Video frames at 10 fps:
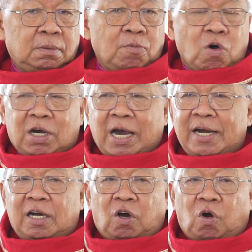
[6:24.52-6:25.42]

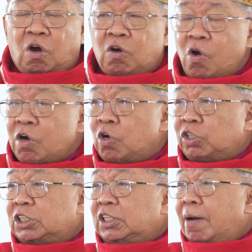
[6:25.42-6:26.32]
bukan Roh
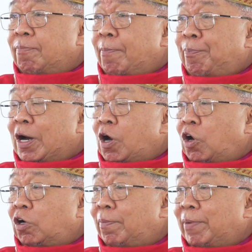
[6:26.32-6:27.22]
Kudus yang
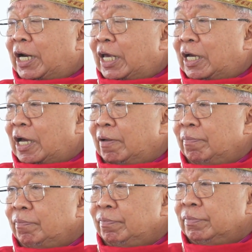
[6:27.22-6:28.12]
mempengaruhi mereka,
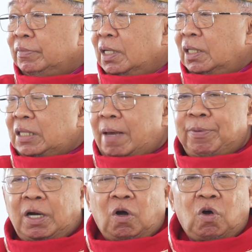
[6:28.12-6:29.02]

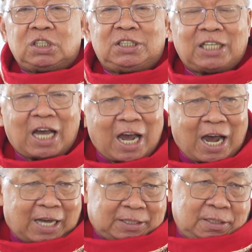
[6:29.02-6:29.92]
tapi roh
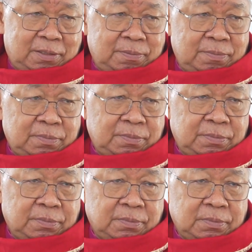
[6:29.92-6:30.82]
jahat
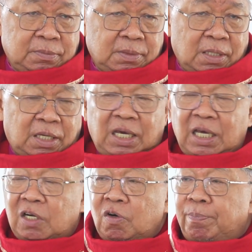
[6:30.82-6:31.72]

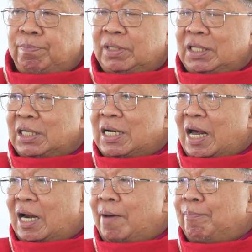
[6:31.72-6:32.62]
hidup di
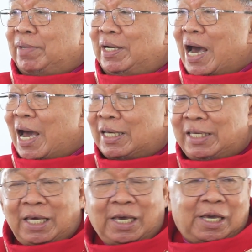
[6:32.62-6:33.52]
dalam
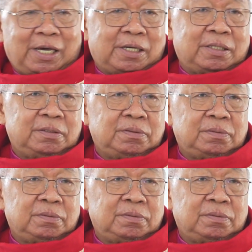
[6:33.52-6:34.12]
daging.